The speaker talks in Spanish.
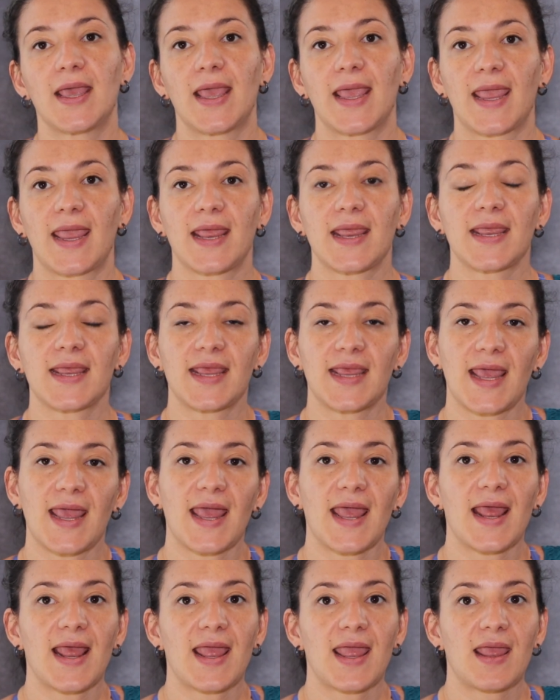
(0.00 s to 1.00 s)
¿En
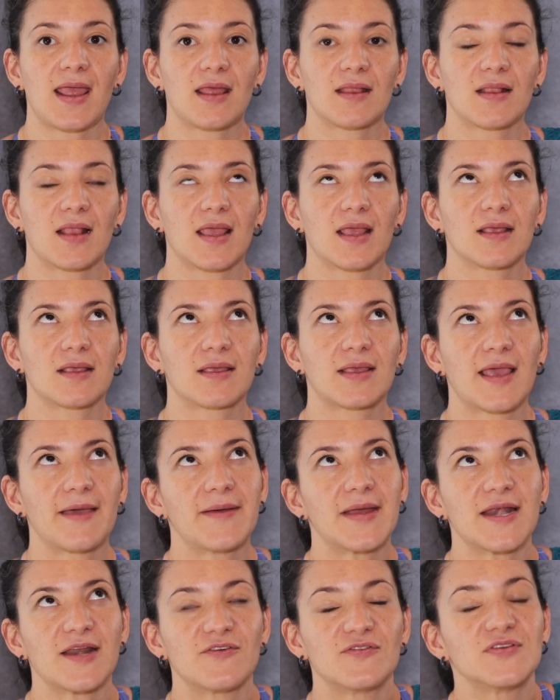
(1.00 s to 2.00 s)
qué, qué
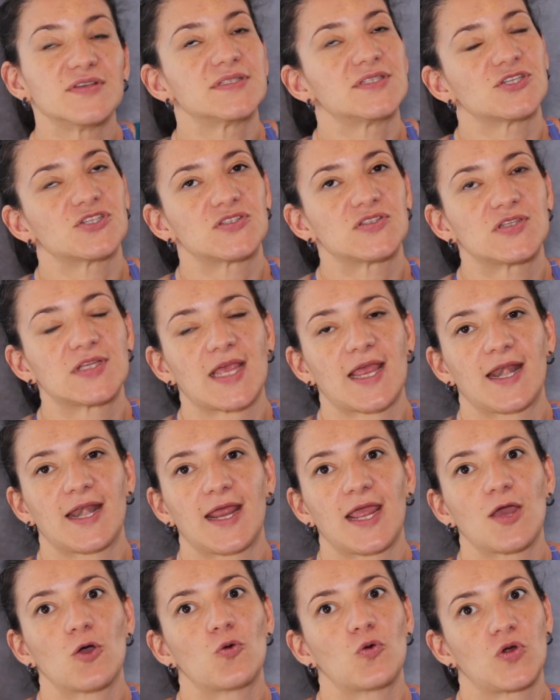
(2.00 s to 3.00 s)
beneficios
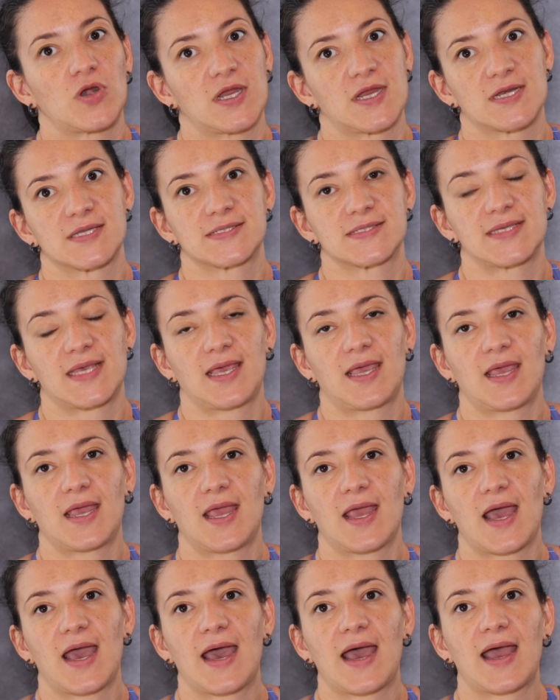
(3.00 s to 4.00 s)
tiene
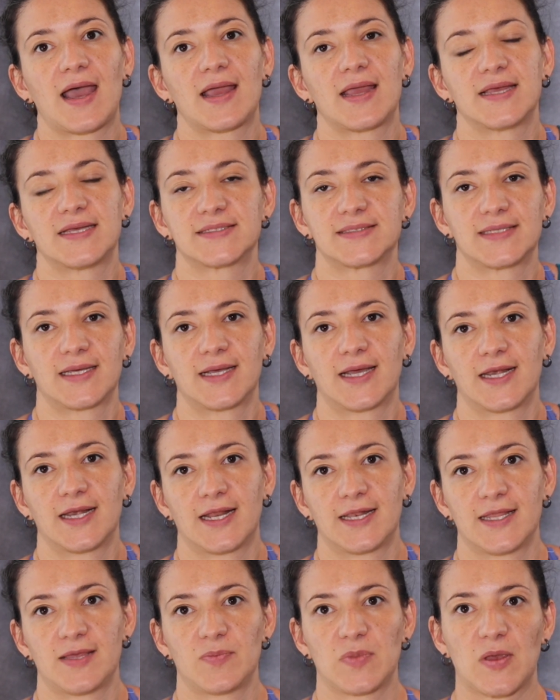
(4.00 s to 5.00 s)
unirse a este
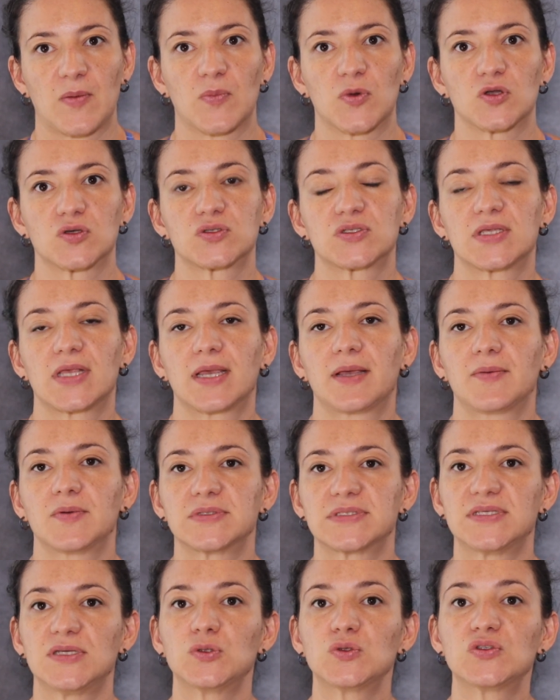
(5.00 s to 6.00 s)
canal de miembros?
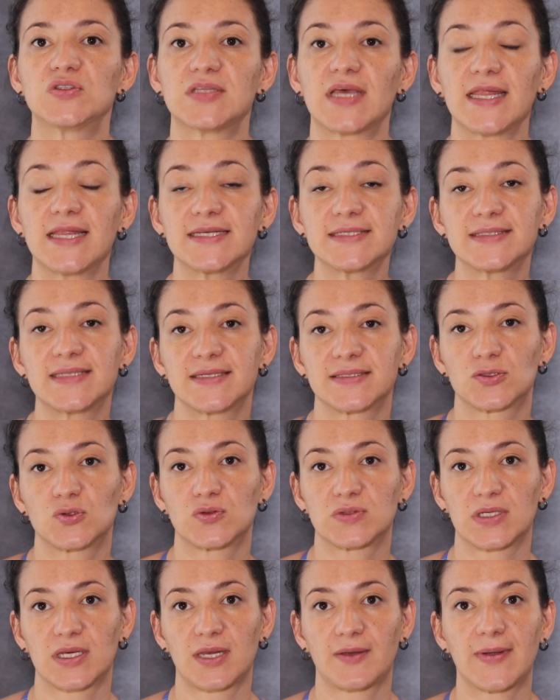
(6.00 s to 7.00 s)
Si ustedes se
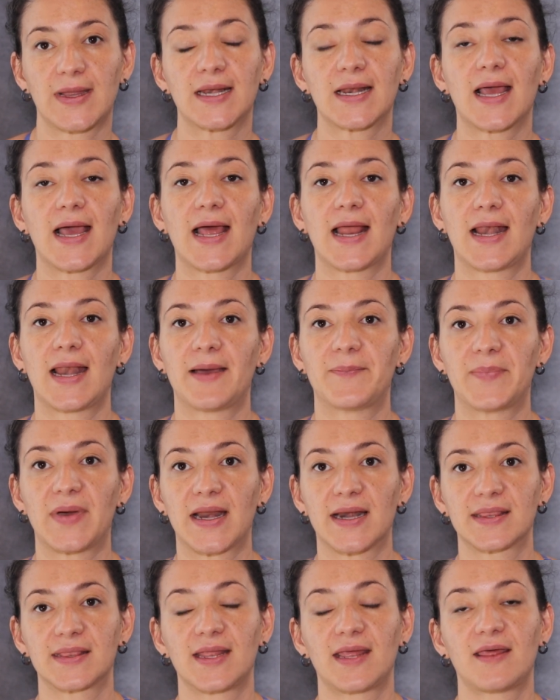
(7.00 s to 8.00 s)
suscriben a la
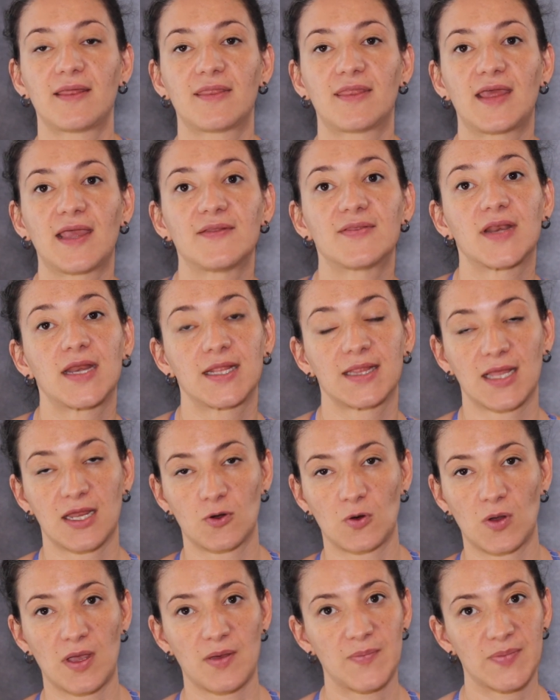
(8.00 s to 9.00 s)
parte de
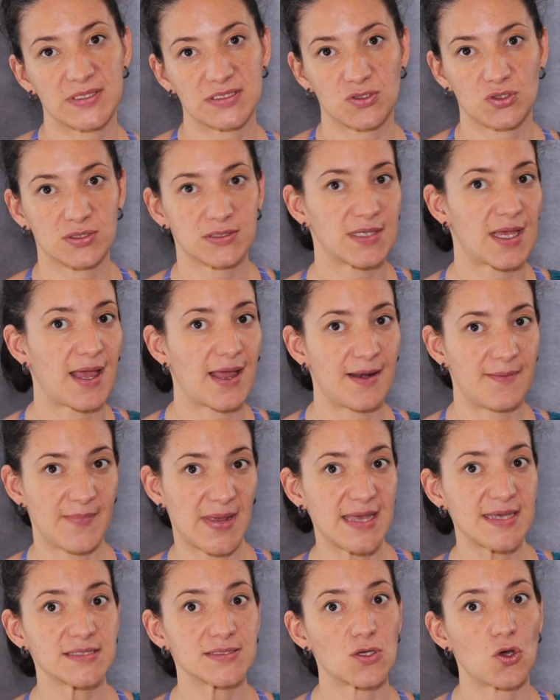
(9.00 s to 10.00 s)
39 pesos al
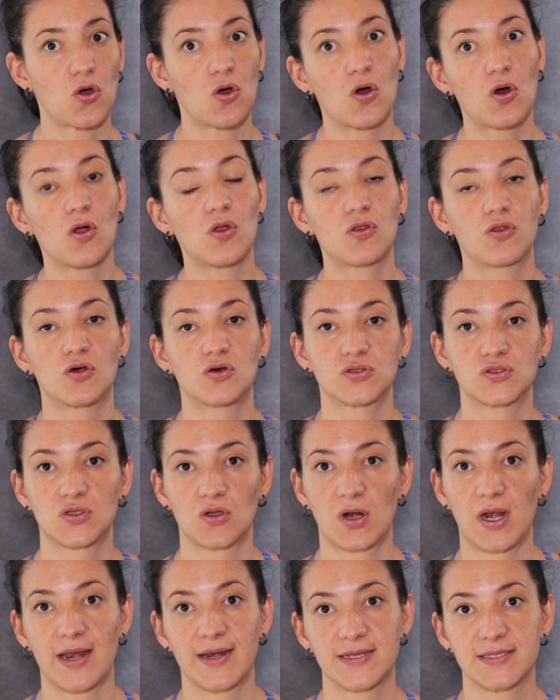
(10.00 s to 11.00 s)
mes o 2
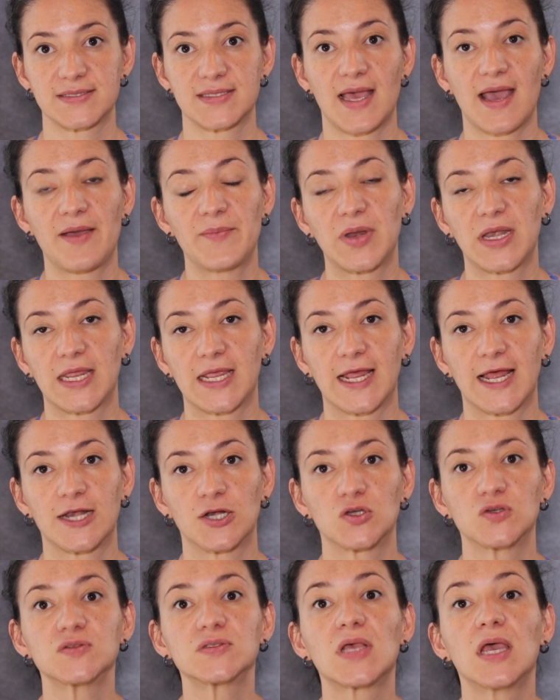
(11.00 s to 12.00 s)
dólares
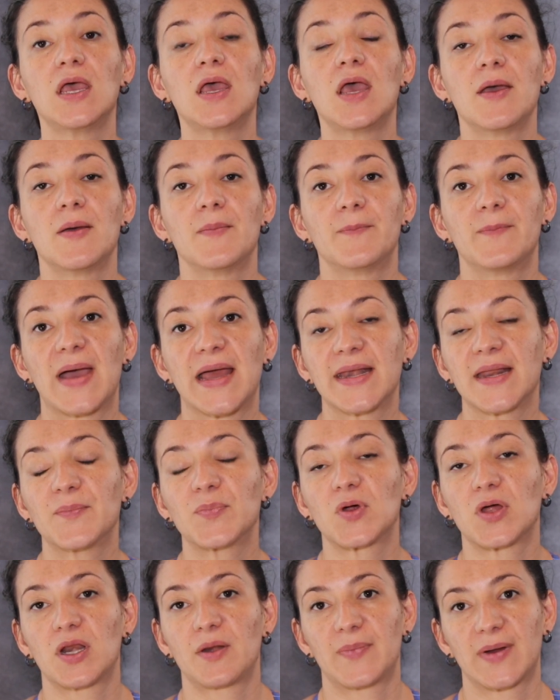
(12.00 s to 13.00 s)
americanos, Van a
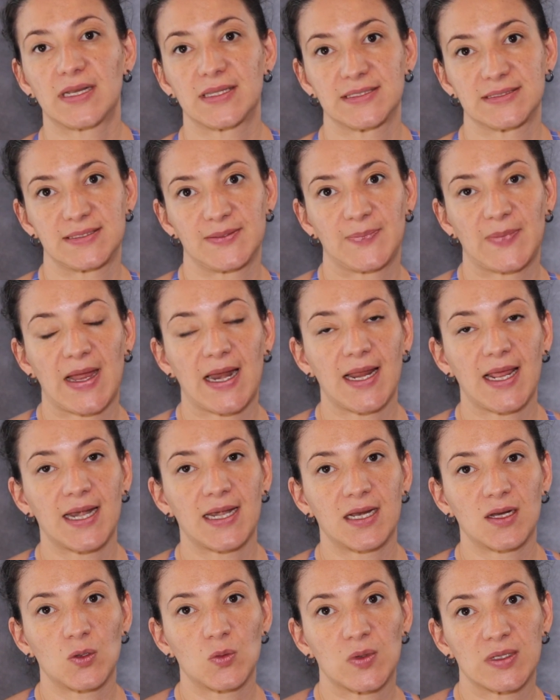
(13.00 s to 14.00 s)
poder participar en
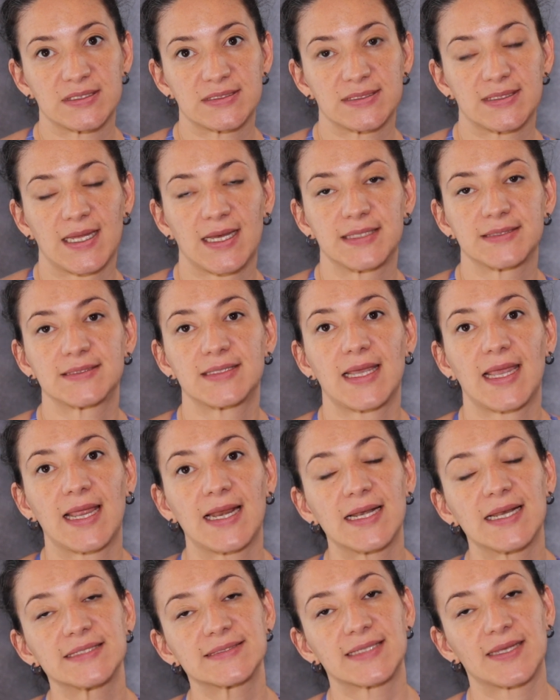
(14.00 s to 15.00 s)
encuestas
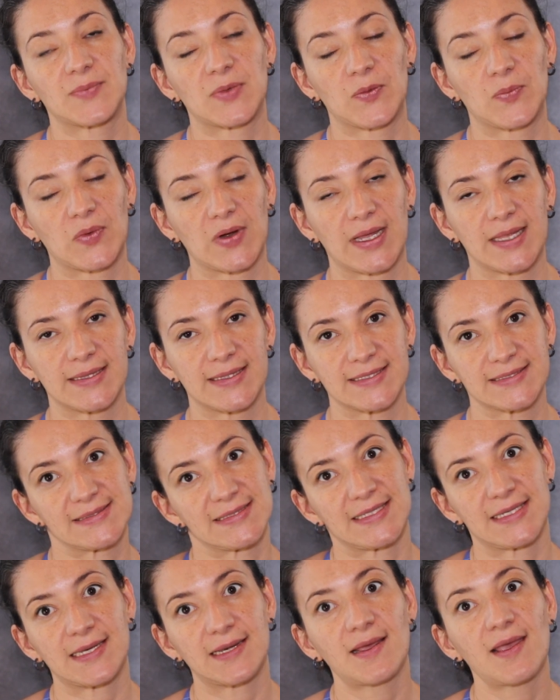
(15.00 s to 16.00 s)
en las que me puedan
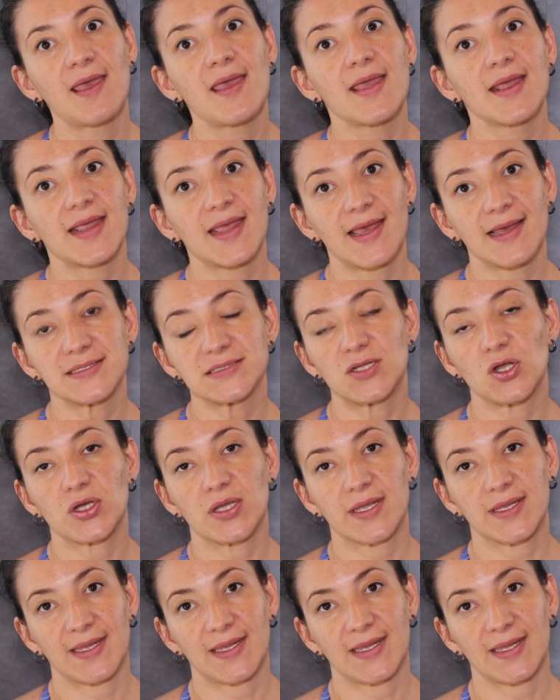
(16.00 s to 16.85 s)
decir qué es lo que